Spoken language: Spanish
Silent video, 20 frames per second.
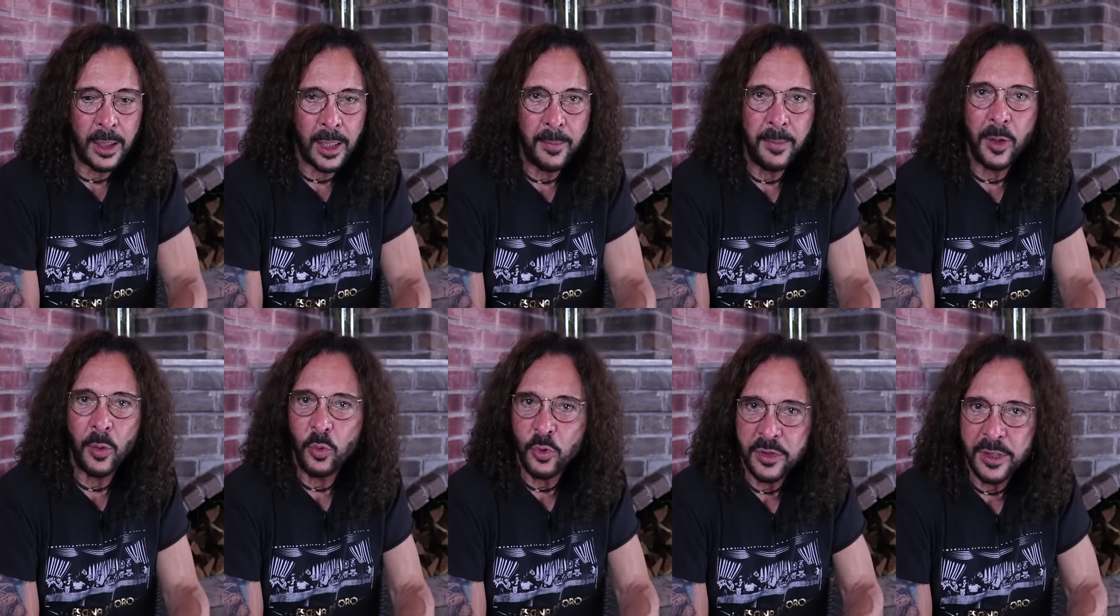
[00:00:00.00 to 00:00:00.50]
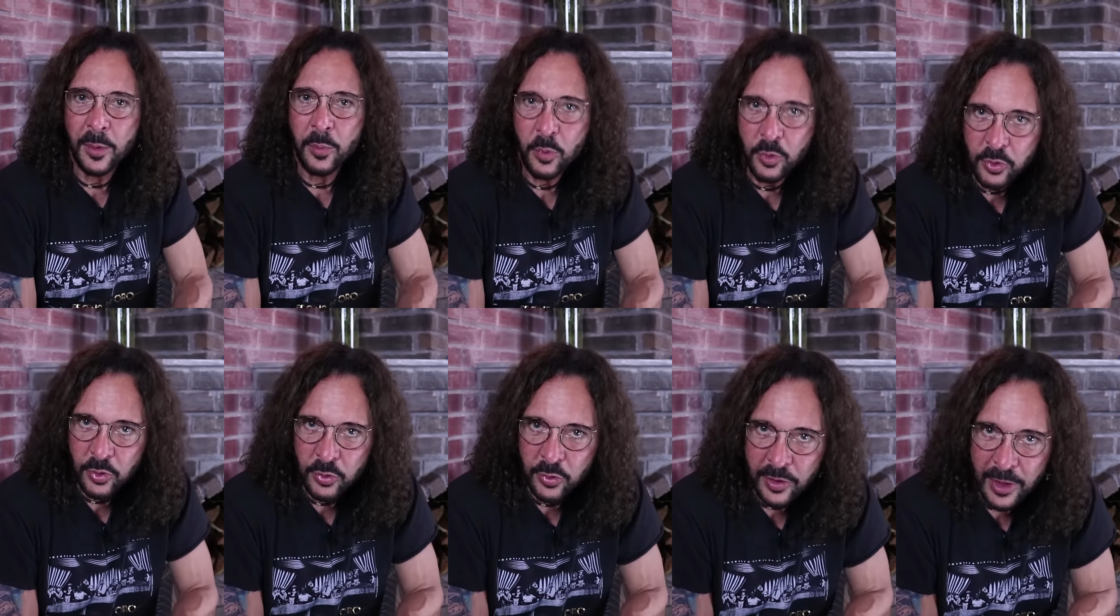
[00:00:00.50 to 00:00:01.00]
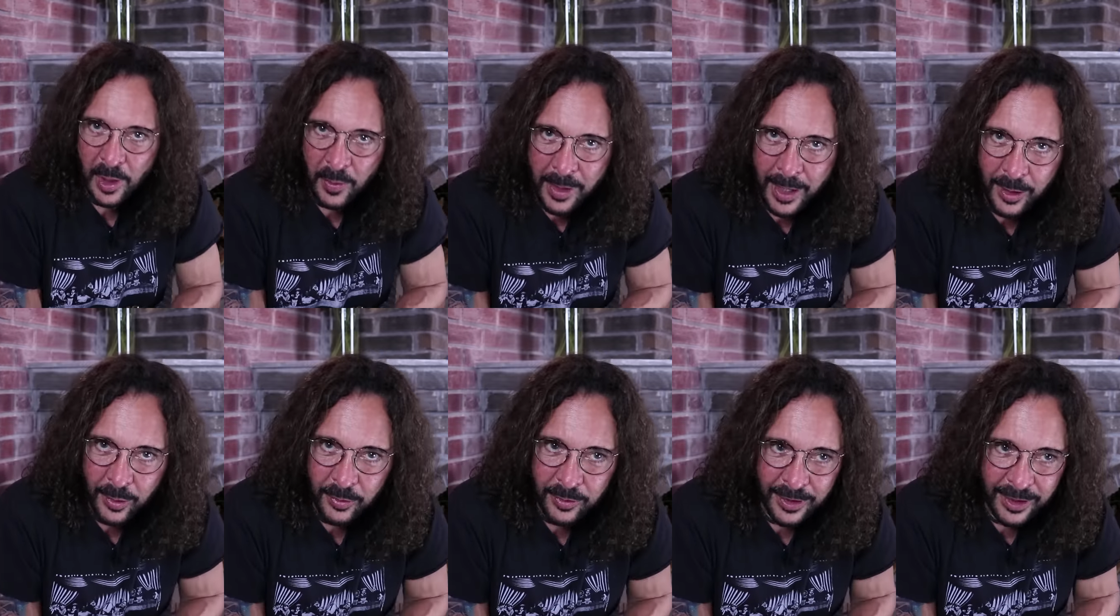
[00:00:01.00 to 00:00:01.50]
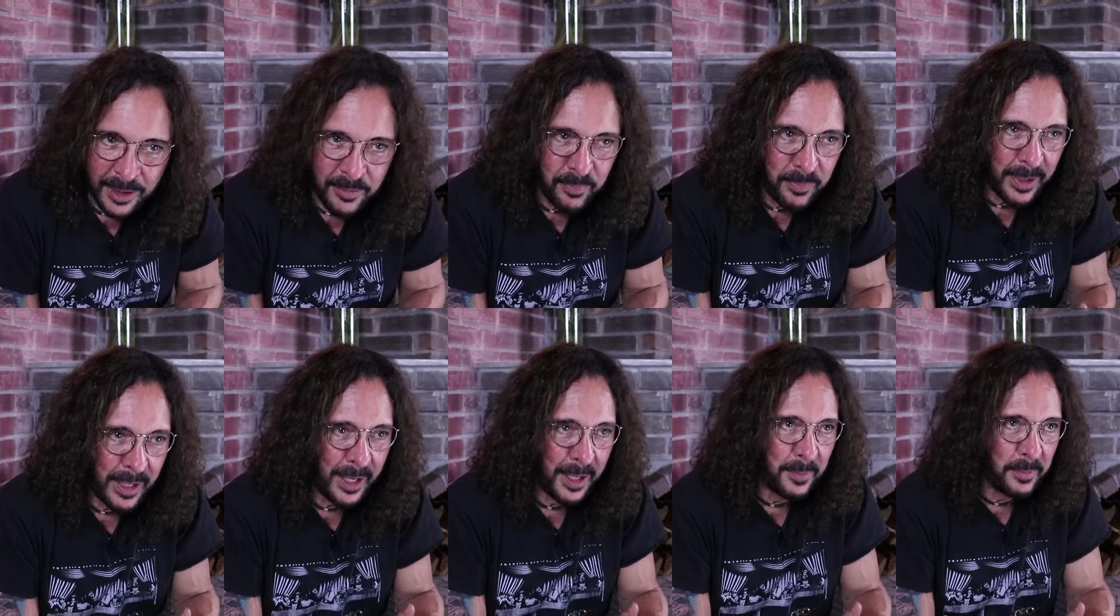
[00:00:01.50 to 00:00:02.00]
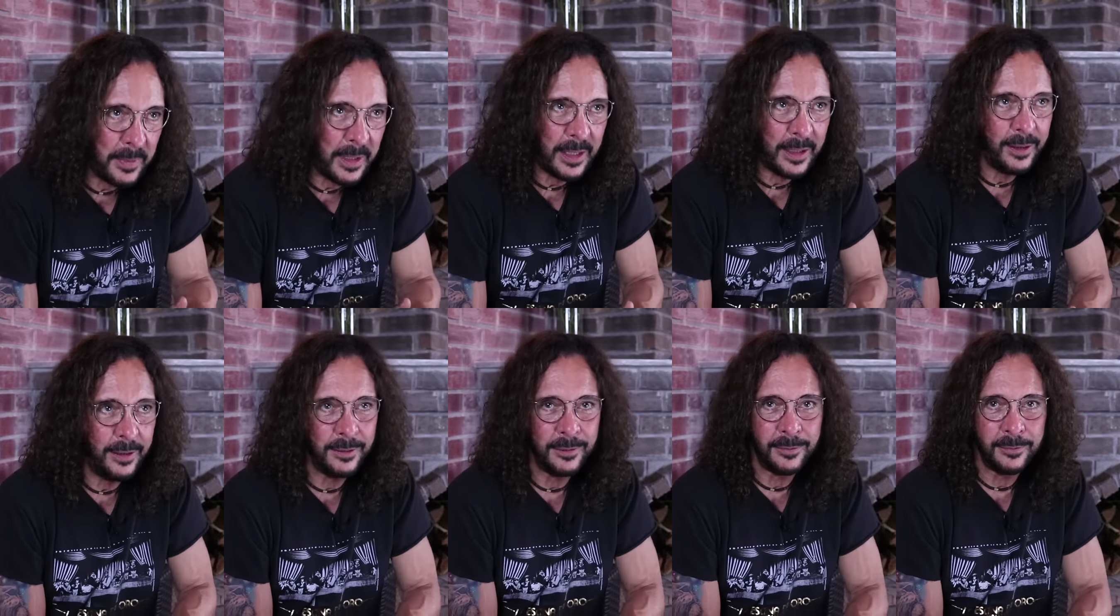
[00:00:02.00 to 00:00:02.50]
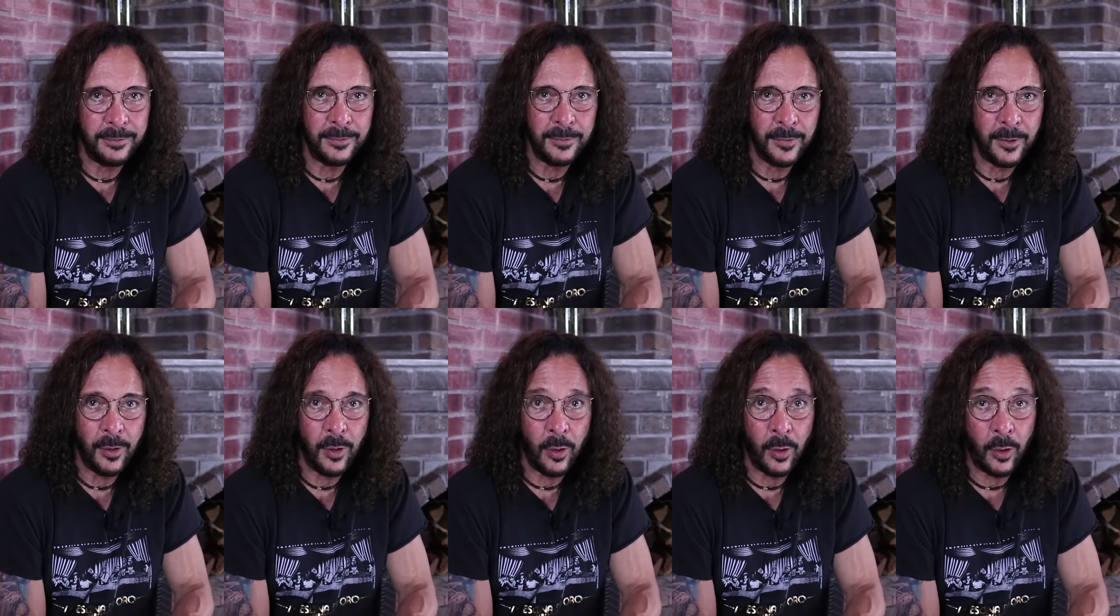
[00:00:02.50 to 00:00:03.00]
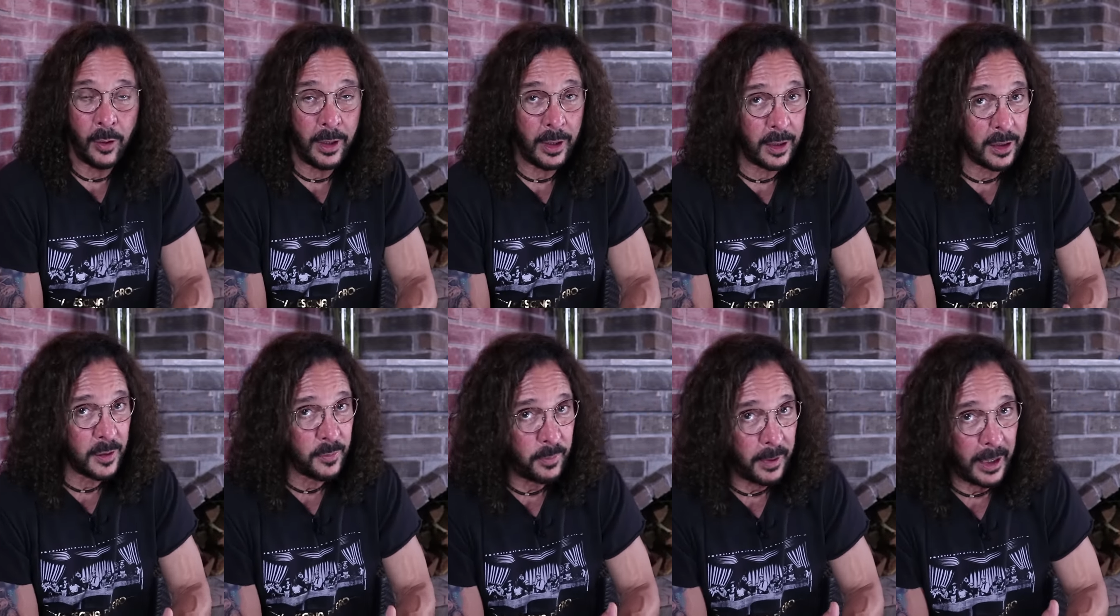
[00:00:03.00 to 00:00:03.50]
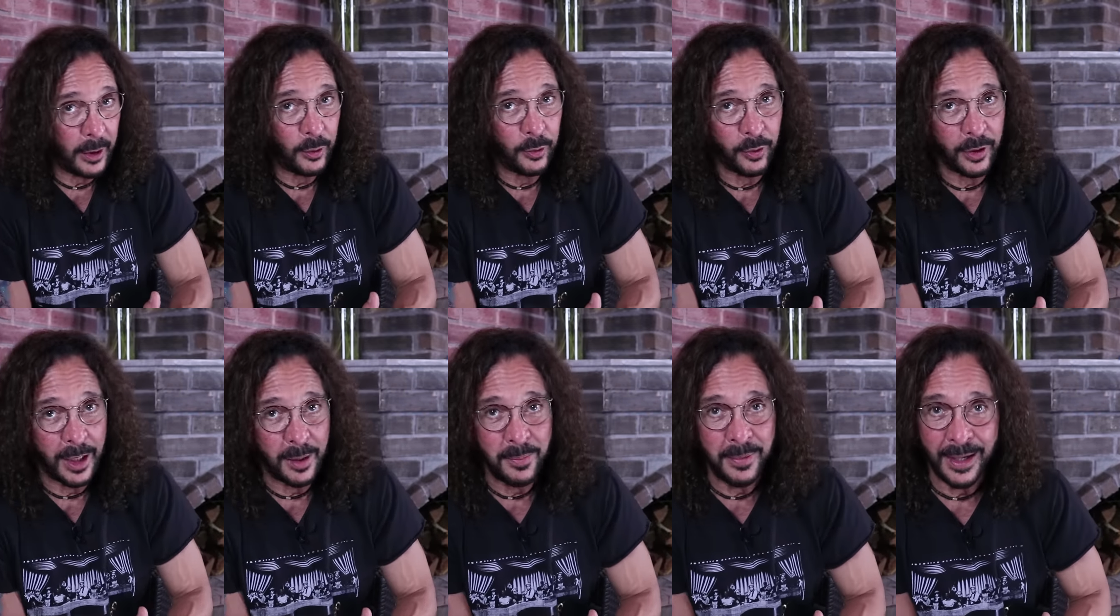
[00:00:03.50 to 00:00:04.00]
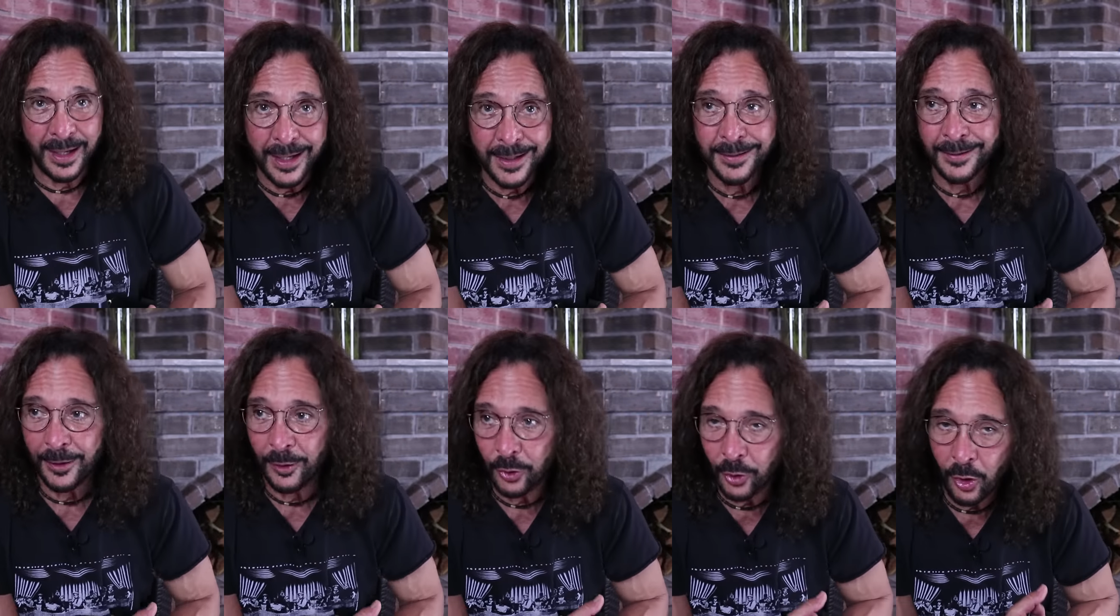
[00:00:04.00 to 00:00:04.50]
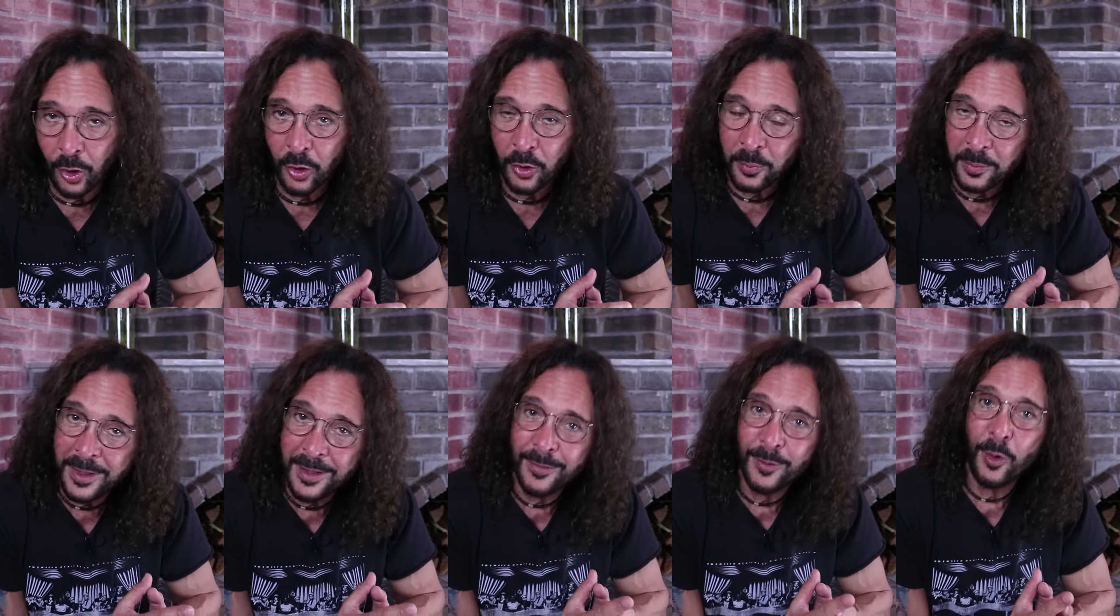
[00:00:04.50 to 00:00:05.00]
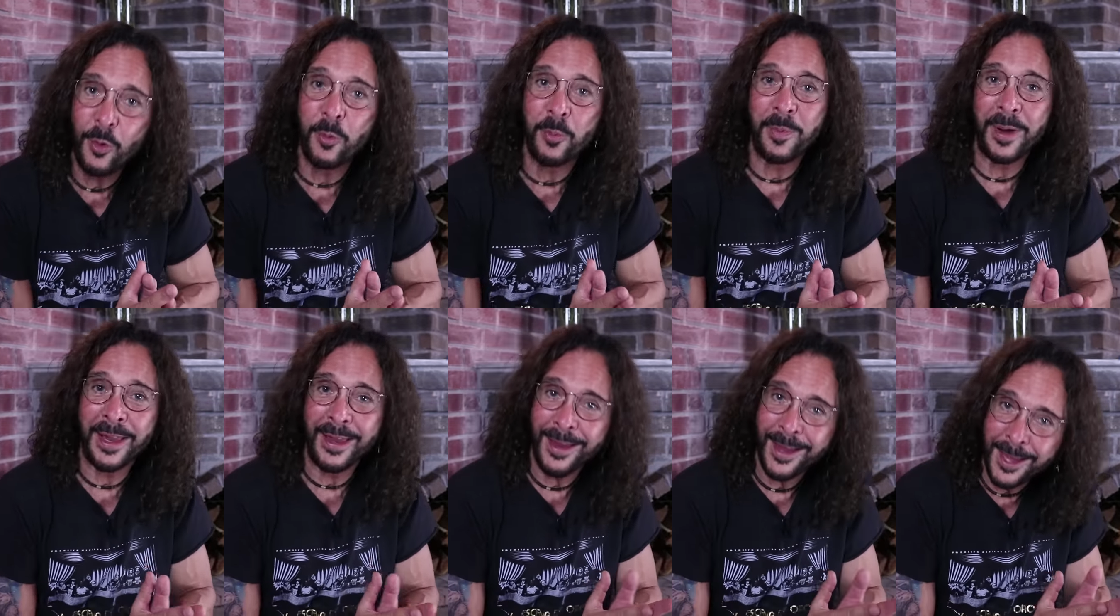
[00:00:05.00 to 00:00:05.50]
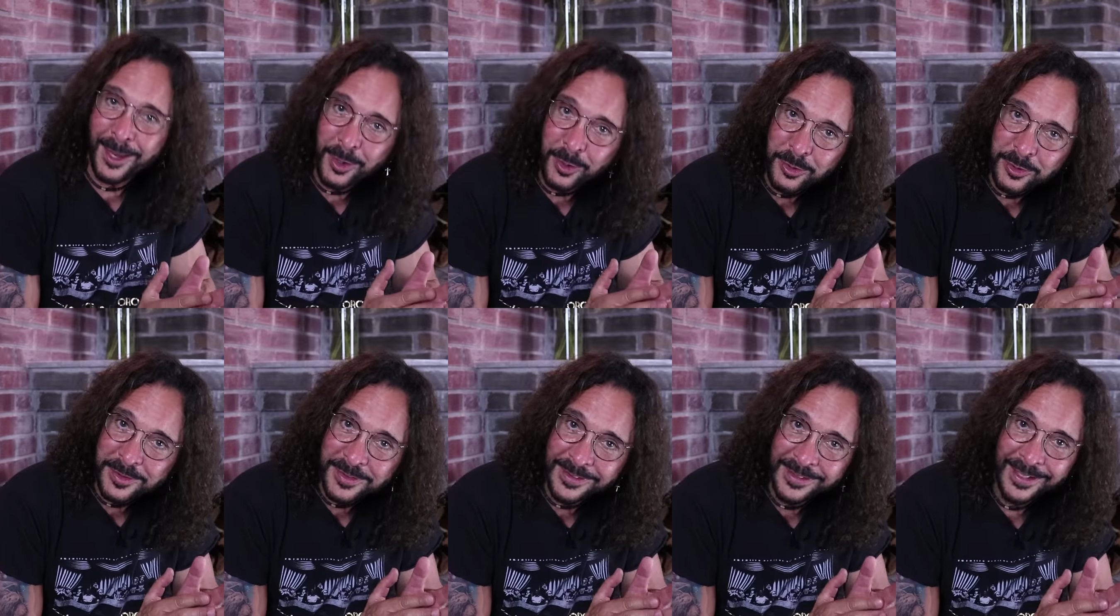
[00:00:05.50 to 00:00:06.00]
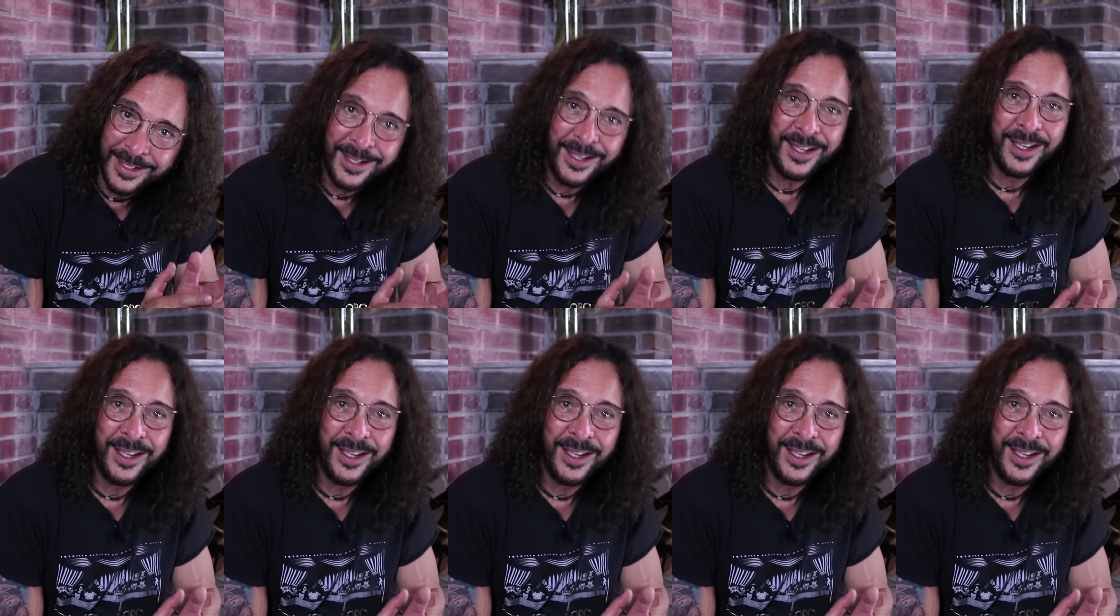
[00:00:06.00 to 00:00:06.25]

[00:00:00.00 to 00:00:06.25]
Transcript: que me gusta mucho su trabajo. Y para mí, con el respeto que merecen todos mis compañeros,